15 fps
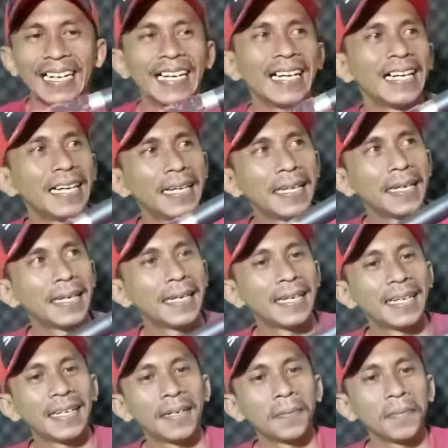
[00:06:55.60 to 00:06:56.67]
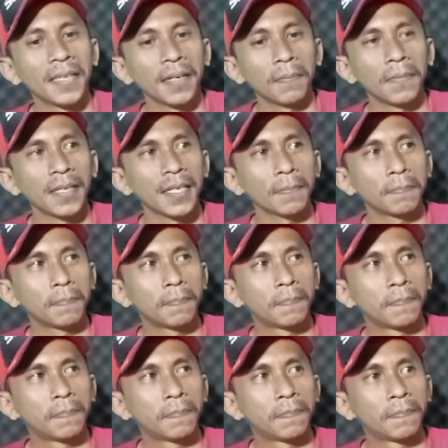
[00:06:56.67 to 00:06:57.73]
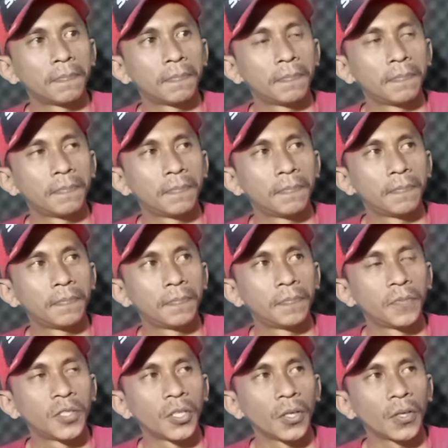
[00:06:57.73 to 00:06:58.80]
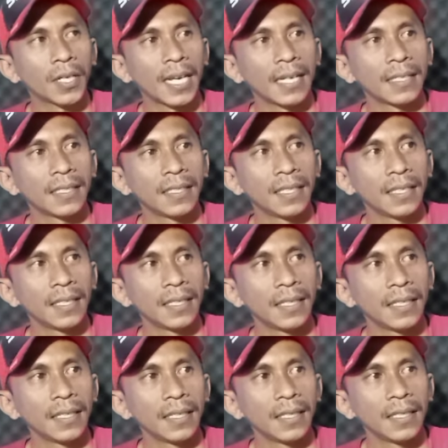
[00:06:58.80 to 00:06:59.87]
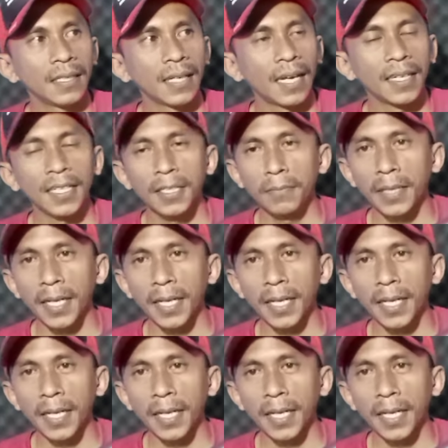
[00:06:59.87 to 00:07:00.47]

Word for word: mirip-mirip uh, mirip -mirip bocoran di ada di